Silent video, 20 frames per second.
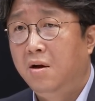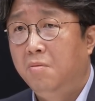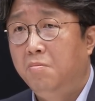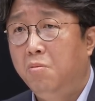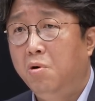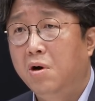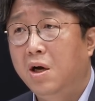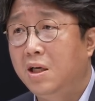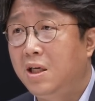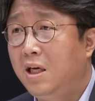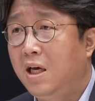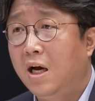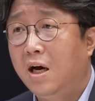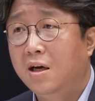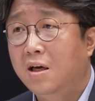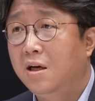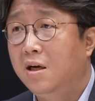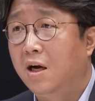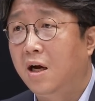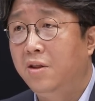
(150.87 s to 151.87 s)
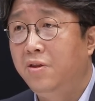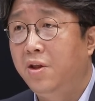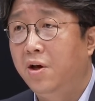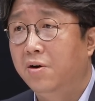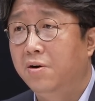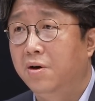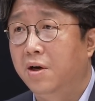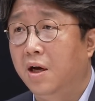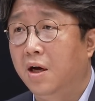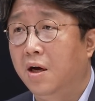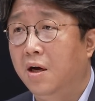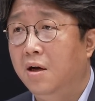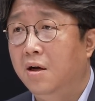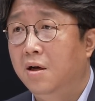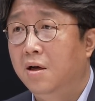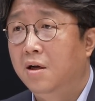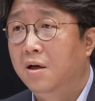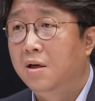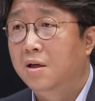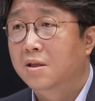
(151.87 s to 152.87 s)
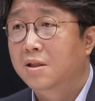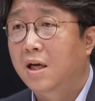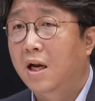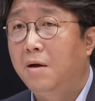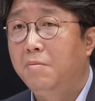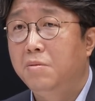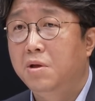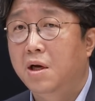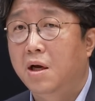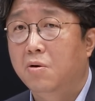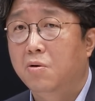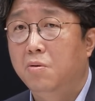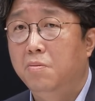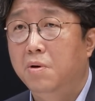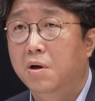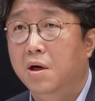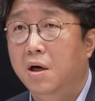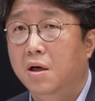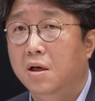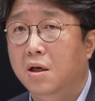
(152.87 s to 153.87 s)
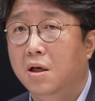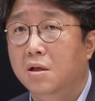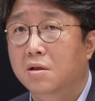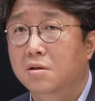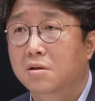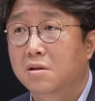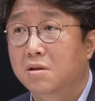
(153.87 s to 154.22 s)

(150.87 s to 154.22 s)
뭔가 이야기를 한다거나 사람들하고 뭔가 이렇게